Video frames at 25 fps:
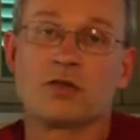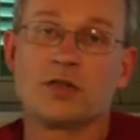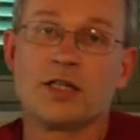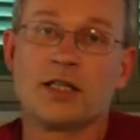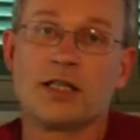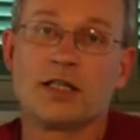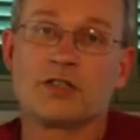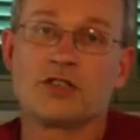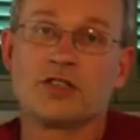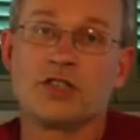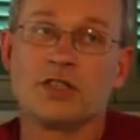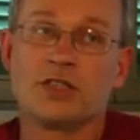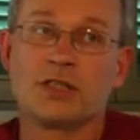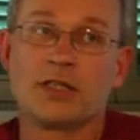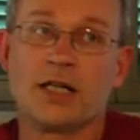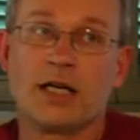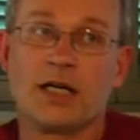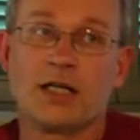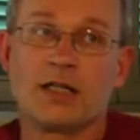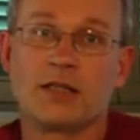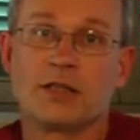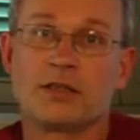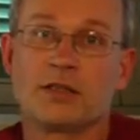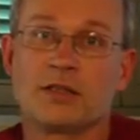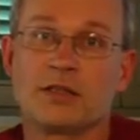della
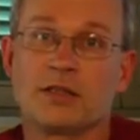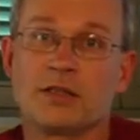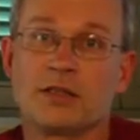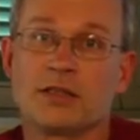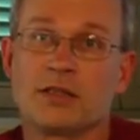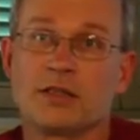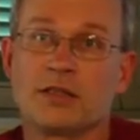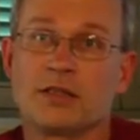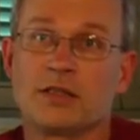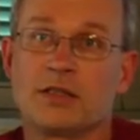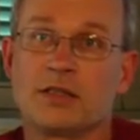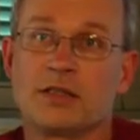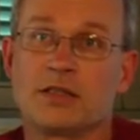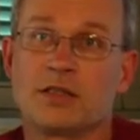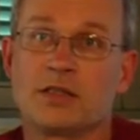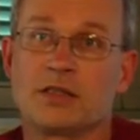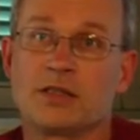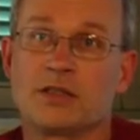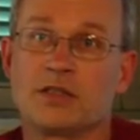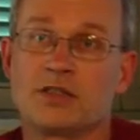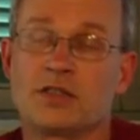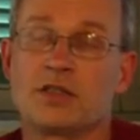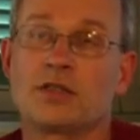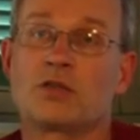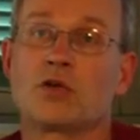città, eh,
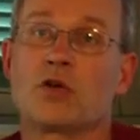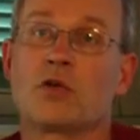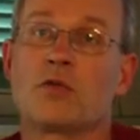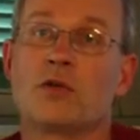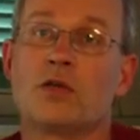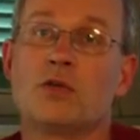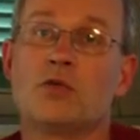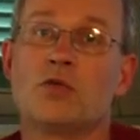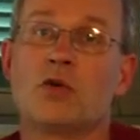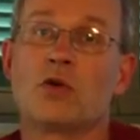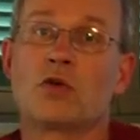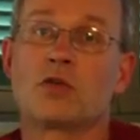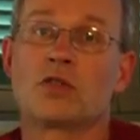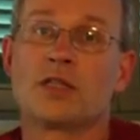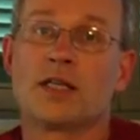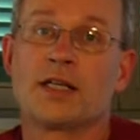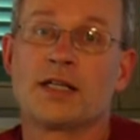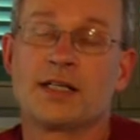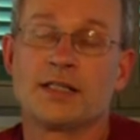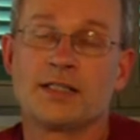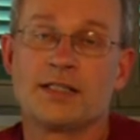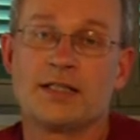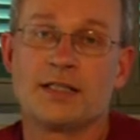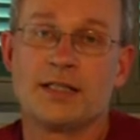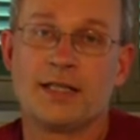si trova il luogo
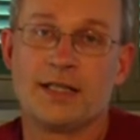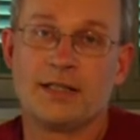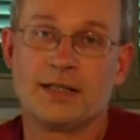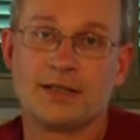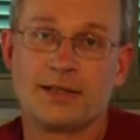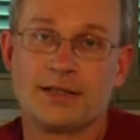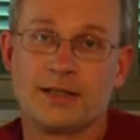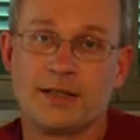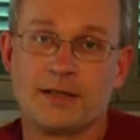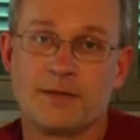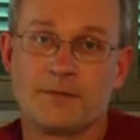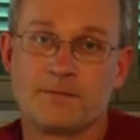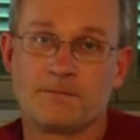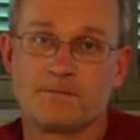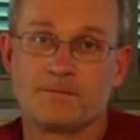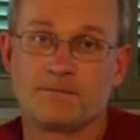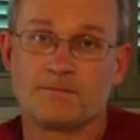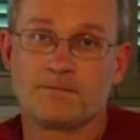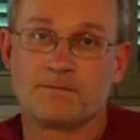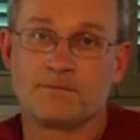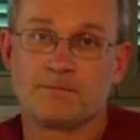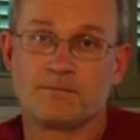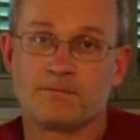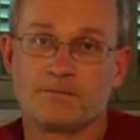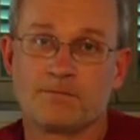della residenza
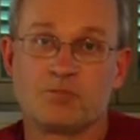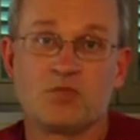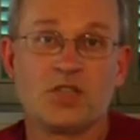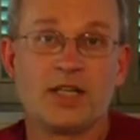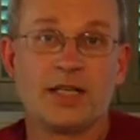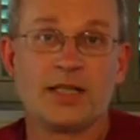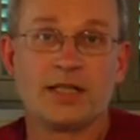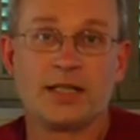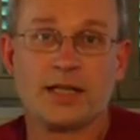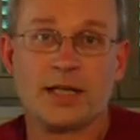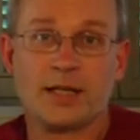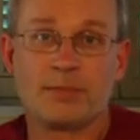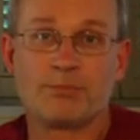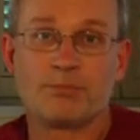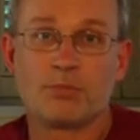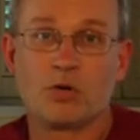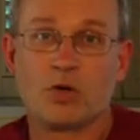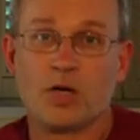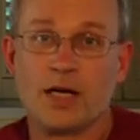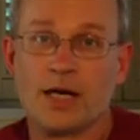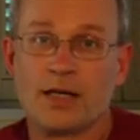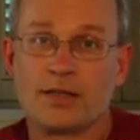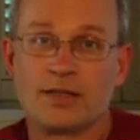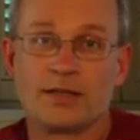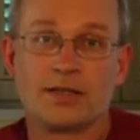dei re
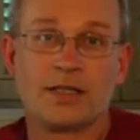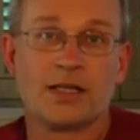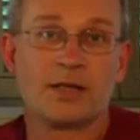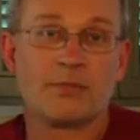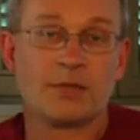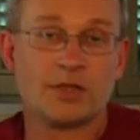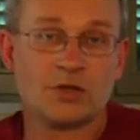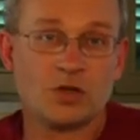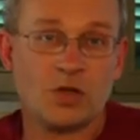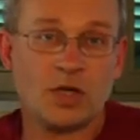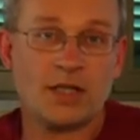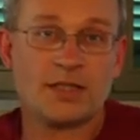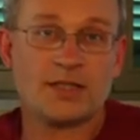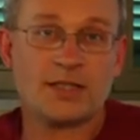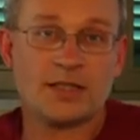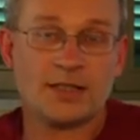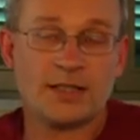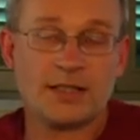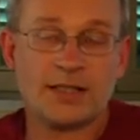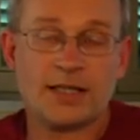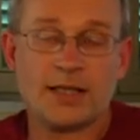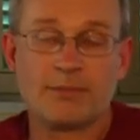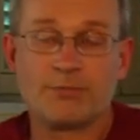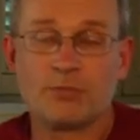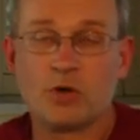polacchi, della maggioranza
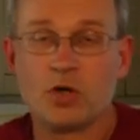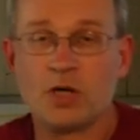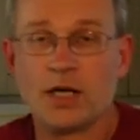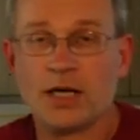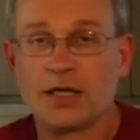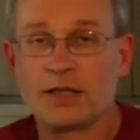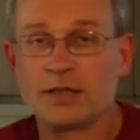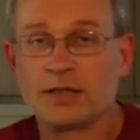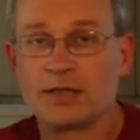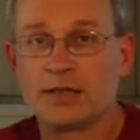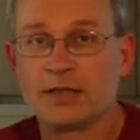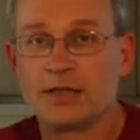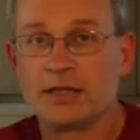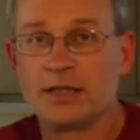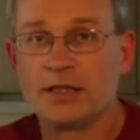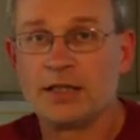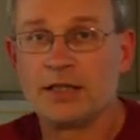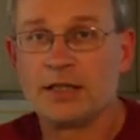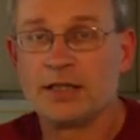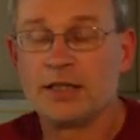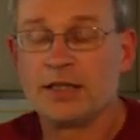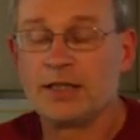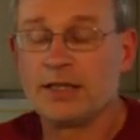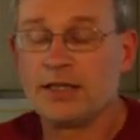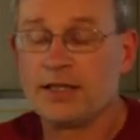dei re polacchi
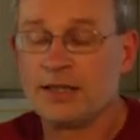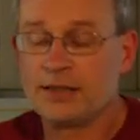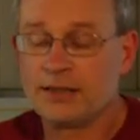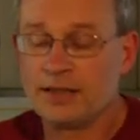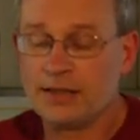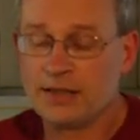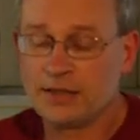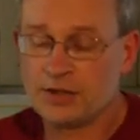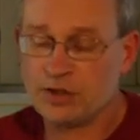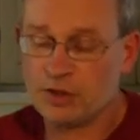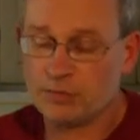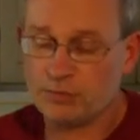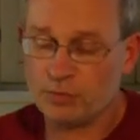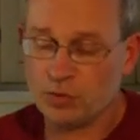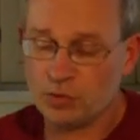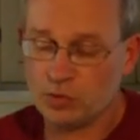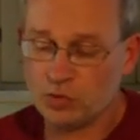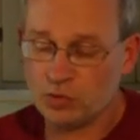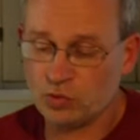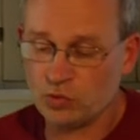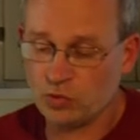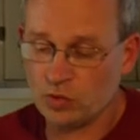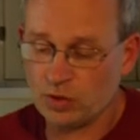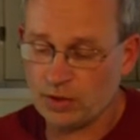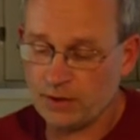e delle
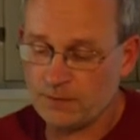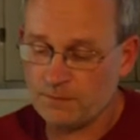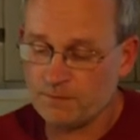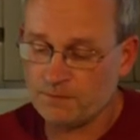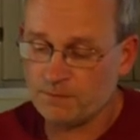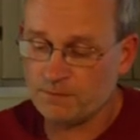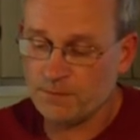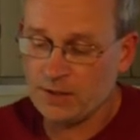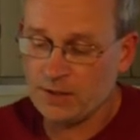sepolture.